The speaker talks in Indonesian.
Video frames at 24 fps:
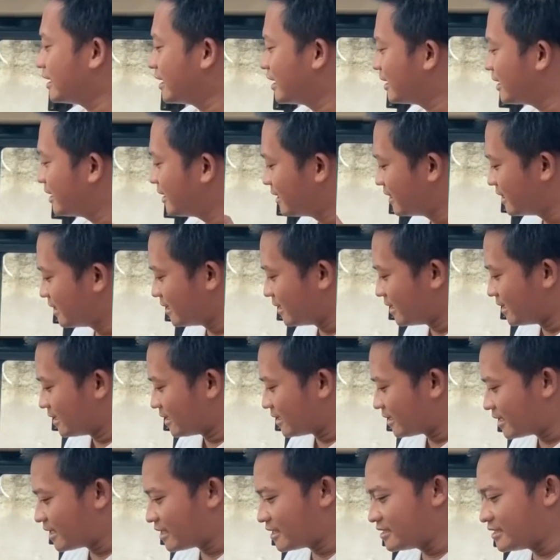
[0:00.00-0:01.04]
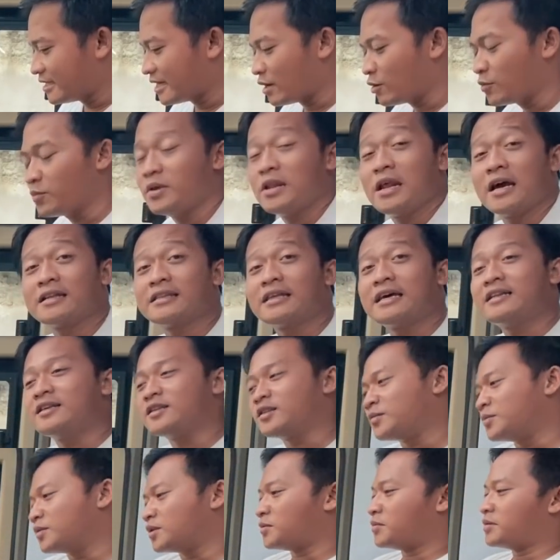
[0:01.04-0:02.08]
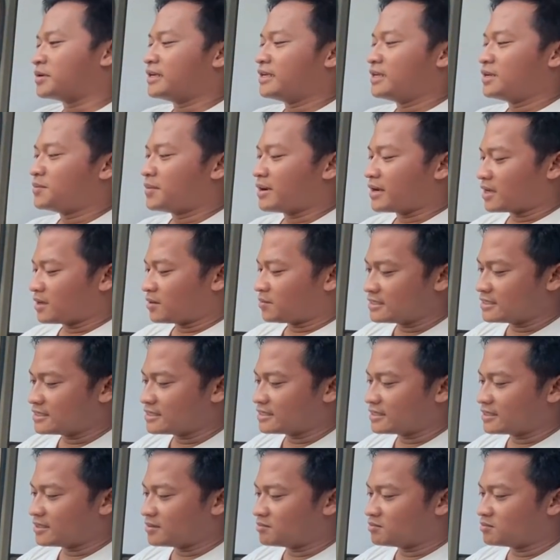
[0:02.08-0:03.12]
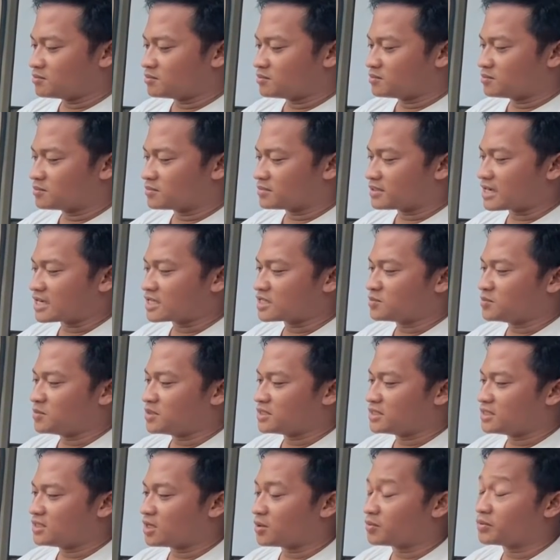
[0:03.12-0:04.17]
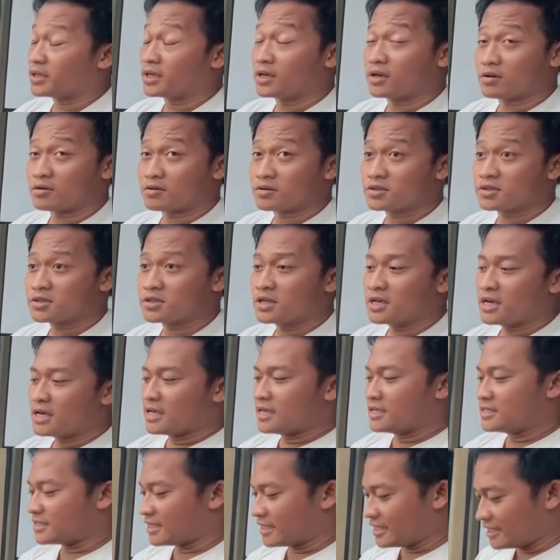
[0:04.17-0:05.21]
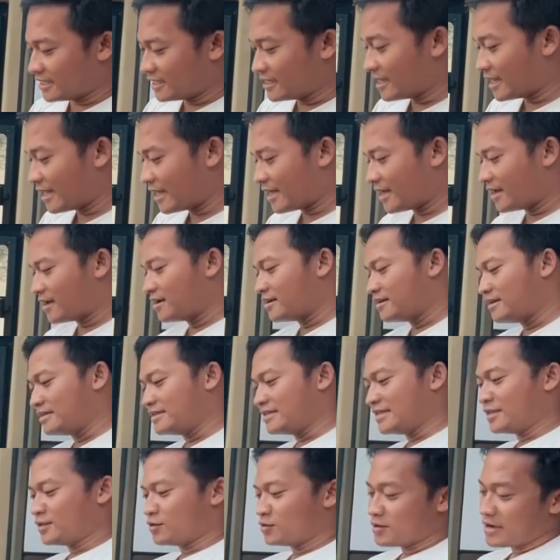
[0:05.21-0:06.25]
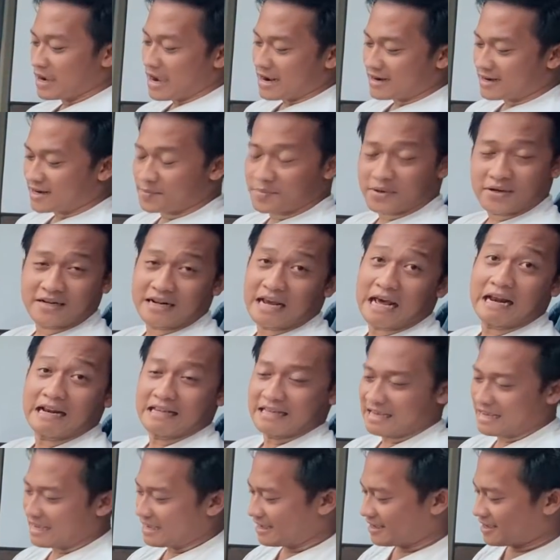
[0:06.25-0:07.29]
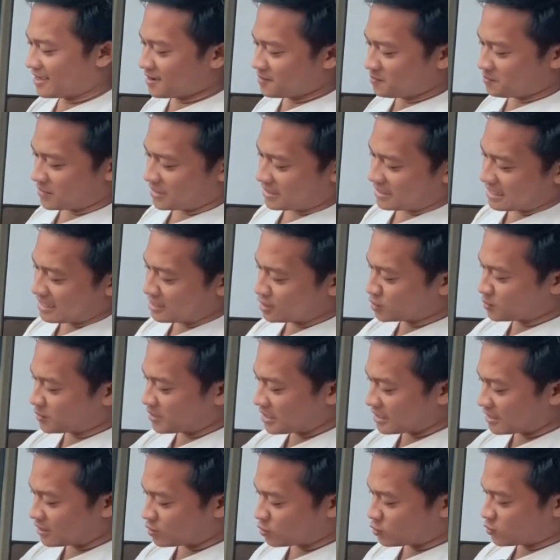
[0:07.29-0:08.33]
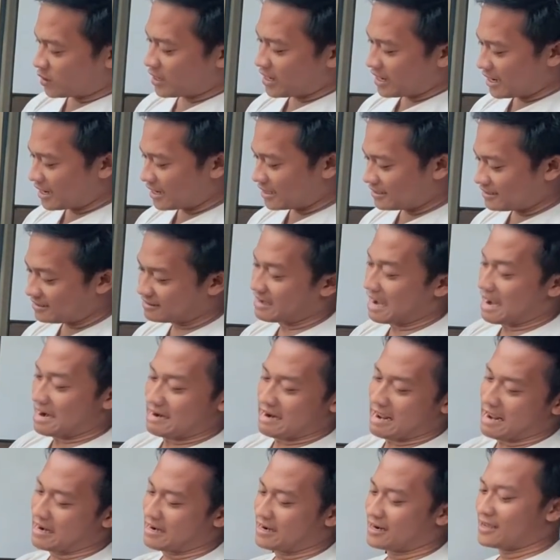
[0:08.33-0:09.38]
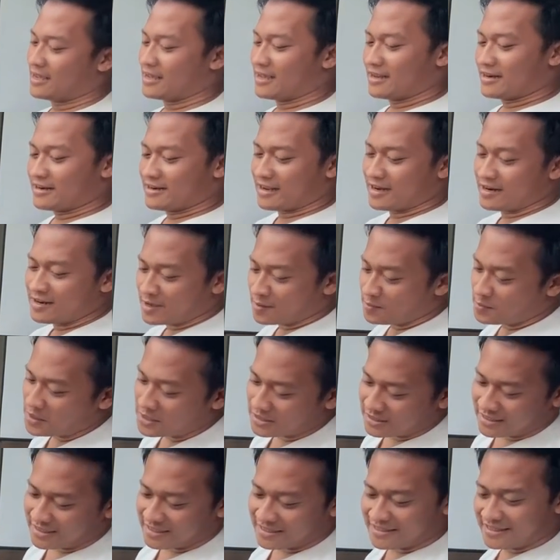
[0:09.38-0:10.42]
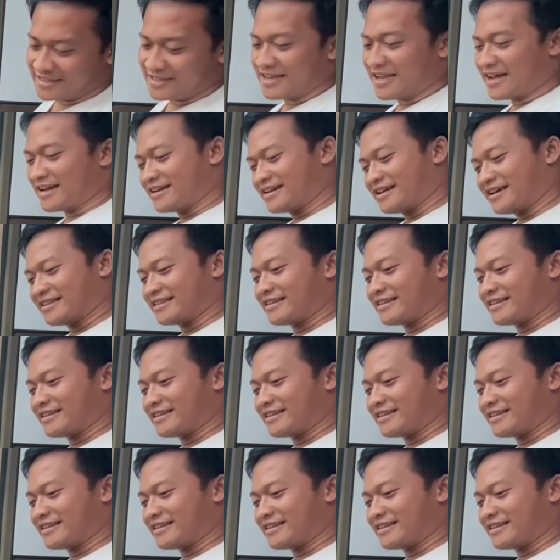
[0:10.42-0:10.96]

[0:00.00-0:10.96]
ya dan yang aku bilang tadi teman-teman, ini pakai sistem transmisi optik cruise sehingga di sini tuh nggak ada pedalnya. Pedal cuma ada dua di kanan dan yang biasa di sini ada